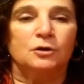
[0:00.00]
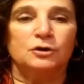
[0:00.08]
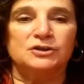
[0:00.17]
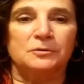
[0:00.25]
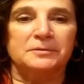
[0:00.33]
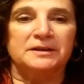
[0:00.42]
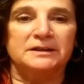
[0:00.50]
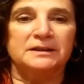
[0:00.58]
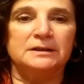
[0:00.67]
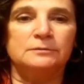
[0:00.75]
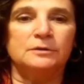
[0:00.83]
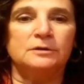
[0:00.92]
Con este
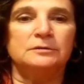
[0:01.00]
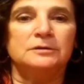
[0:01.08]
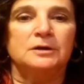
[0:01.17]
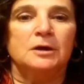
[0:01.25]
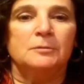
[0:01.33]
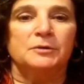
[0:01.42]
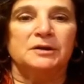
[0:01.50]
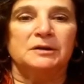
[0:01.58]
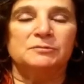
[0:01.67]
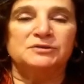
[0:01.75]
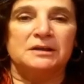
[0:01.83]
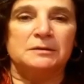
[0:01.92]
objetivo,
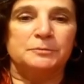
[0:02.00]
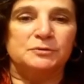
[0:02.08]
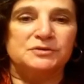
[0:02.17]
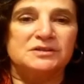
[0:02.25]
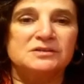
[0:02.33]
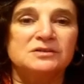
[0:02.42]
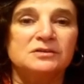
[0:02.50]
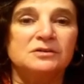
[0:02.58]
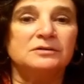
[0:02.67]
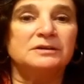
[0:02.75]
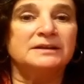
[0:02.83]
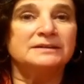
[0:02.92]
ponemos a disposición